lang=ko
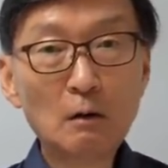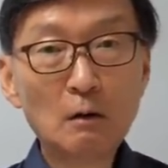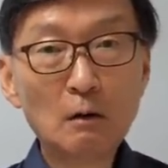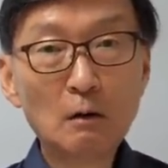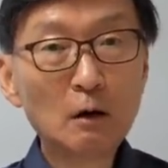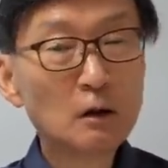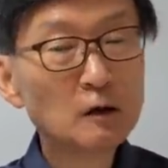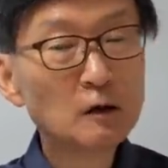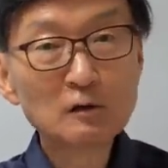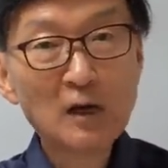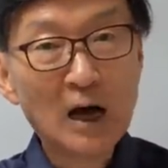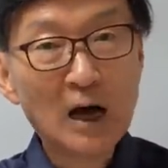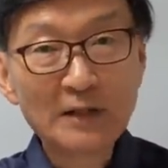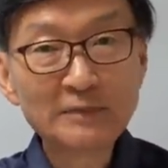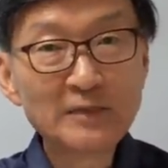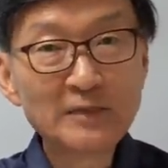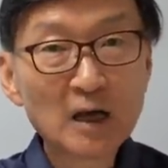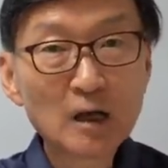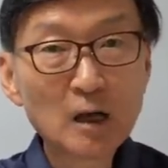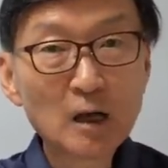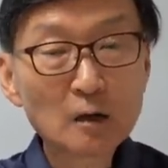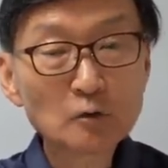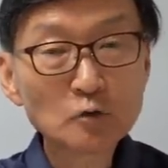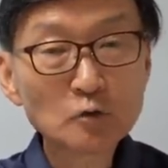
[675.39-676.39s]
어 이거 안
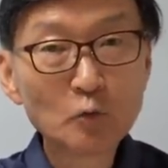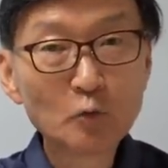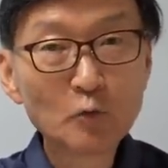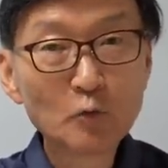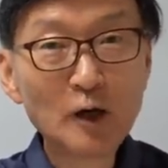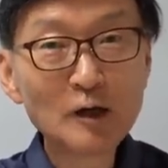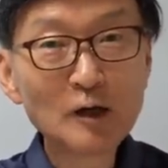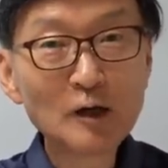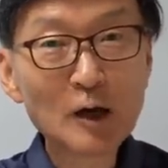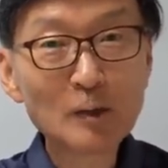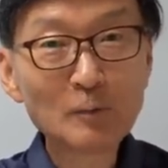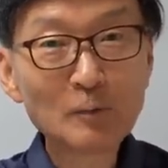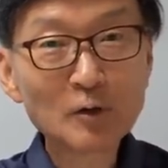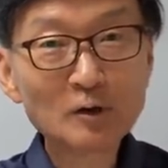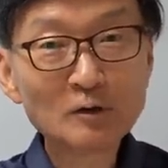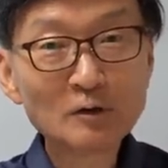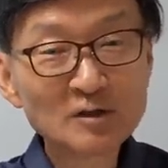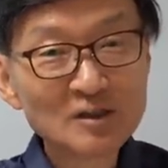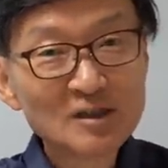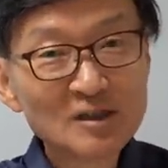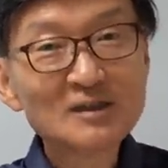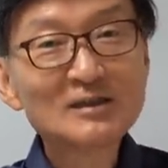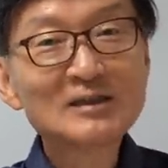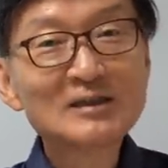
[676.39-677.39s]
되겠군. 왜냐하면
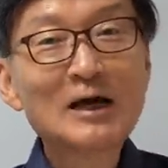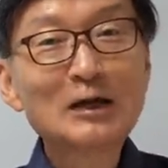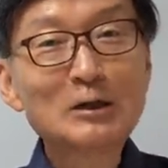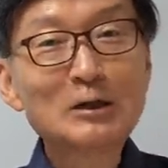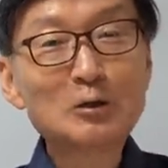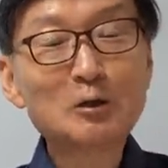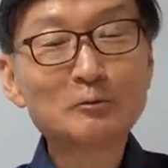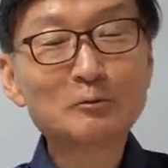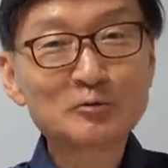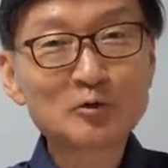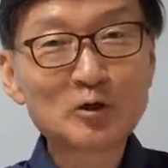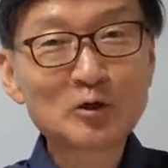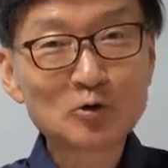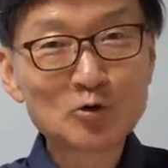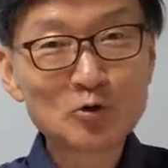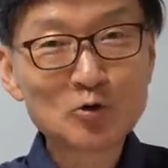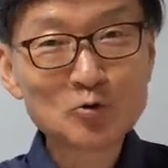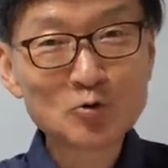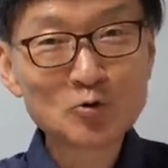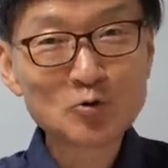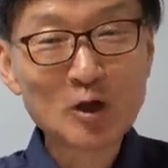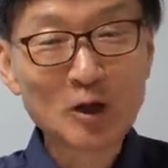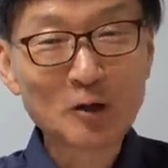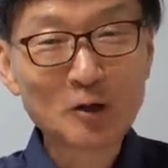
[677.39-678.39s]
실탄이 없어요
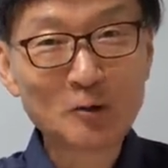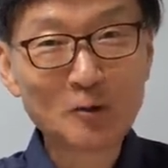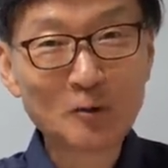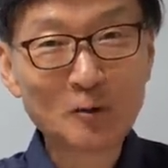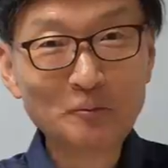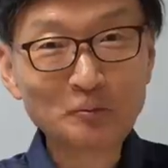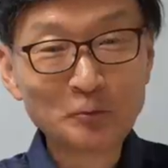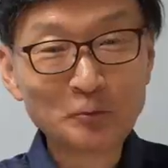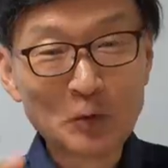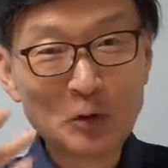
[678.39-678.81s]
중국에는.